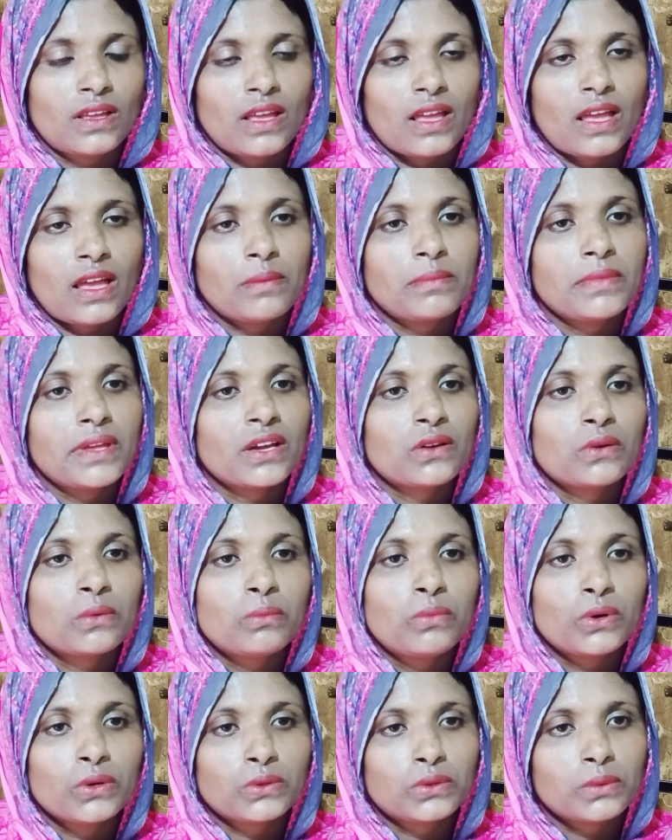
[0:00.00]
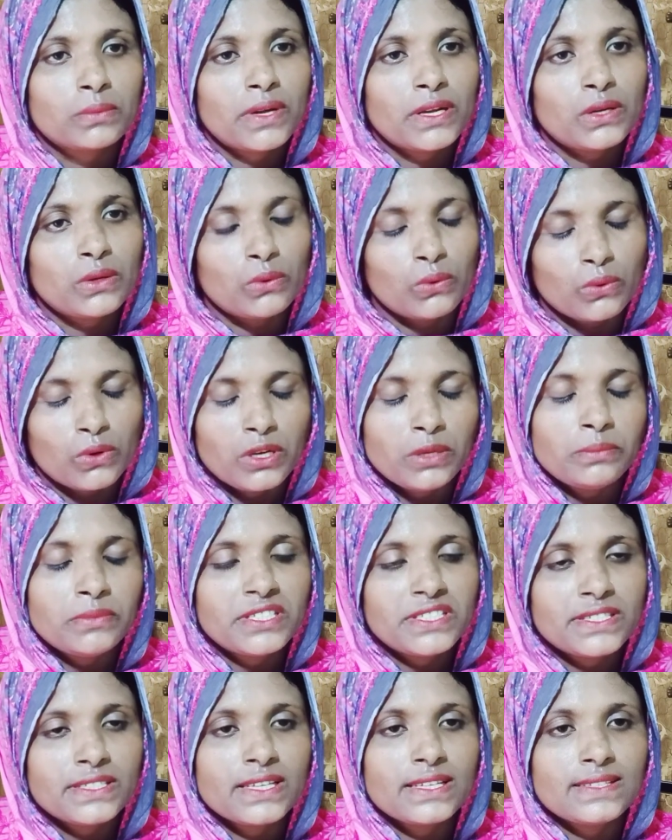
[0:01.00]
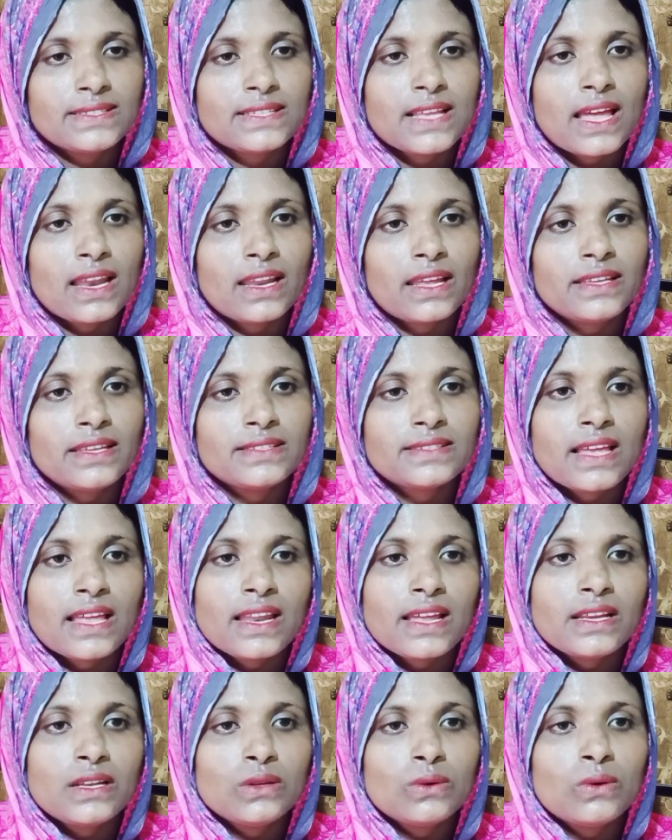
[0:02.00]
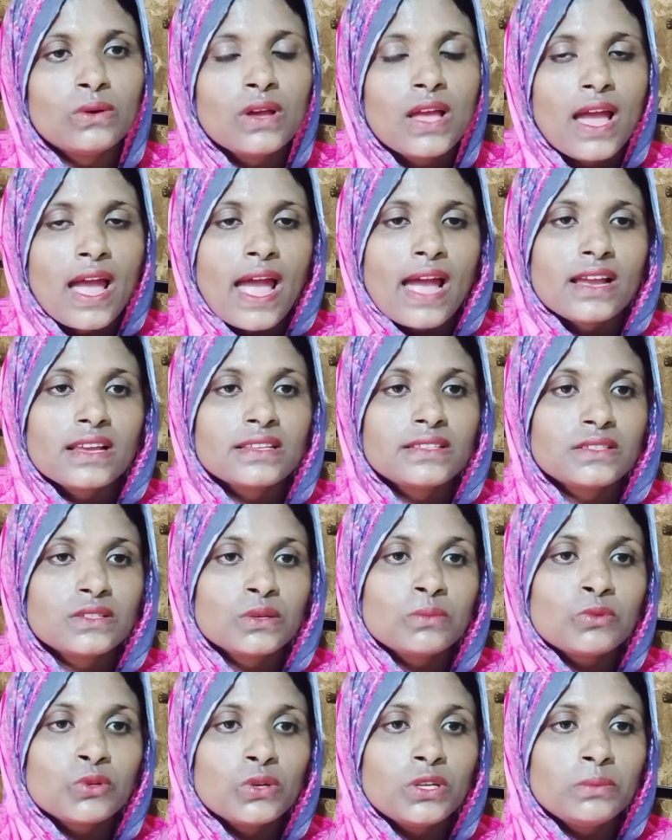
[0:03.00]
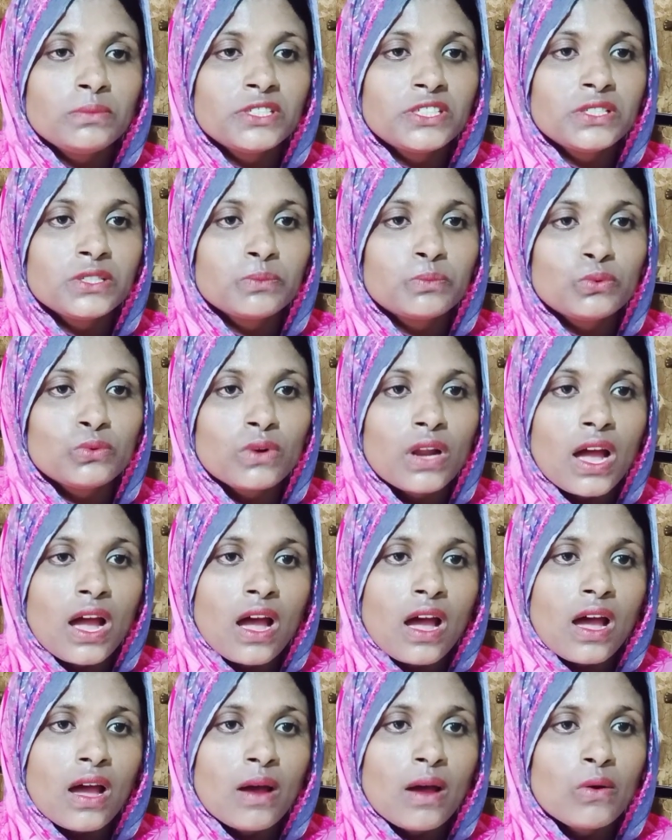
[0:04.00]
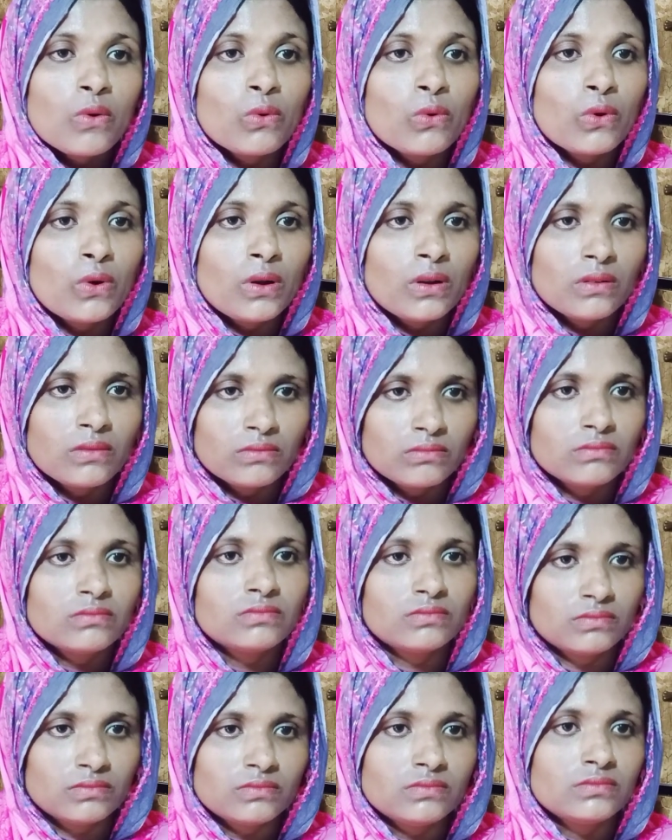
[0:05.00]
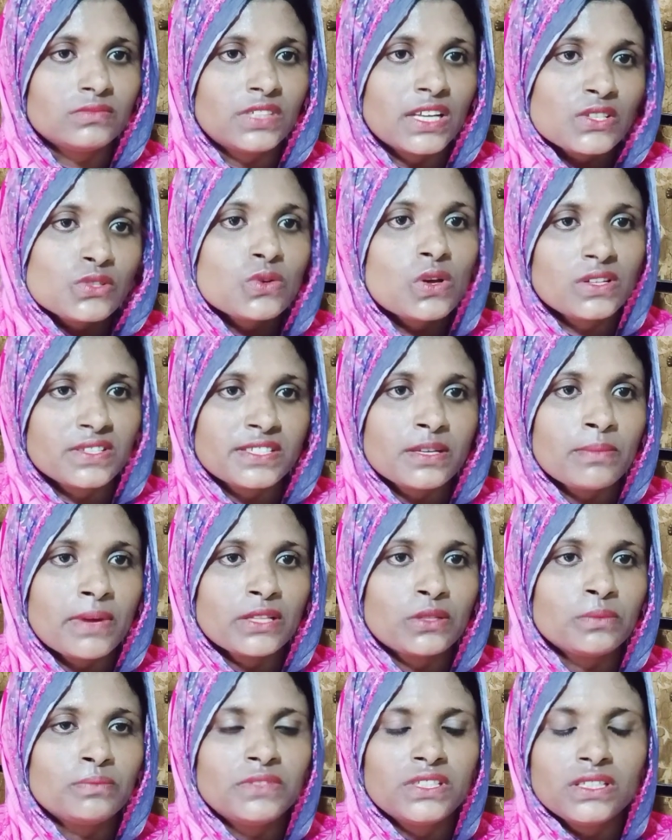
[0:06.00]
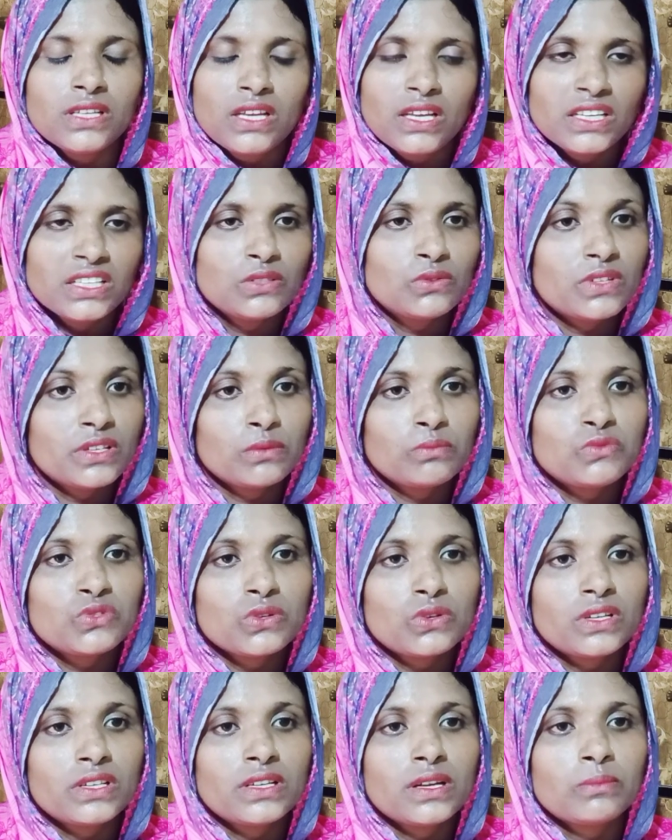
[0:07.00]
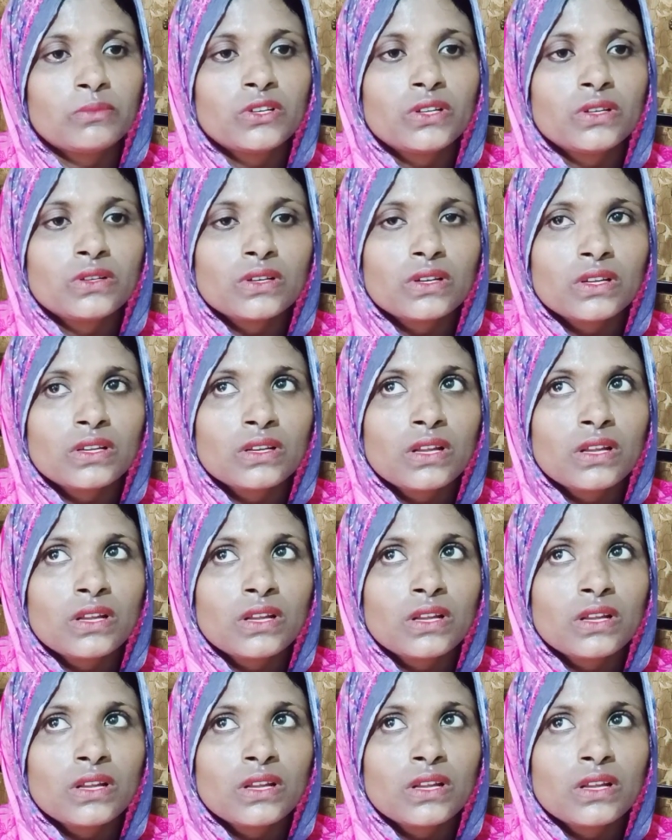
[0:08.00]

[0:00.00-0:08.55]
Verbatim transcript: আমি এখন বর্তমানে নলি মেশিন চালাই চালাইলো আগে যেরকম নলি মেশিন পুরা হোল চলছে মাদক দিয়ে কিন্তু এরকম চলে না মনে করেন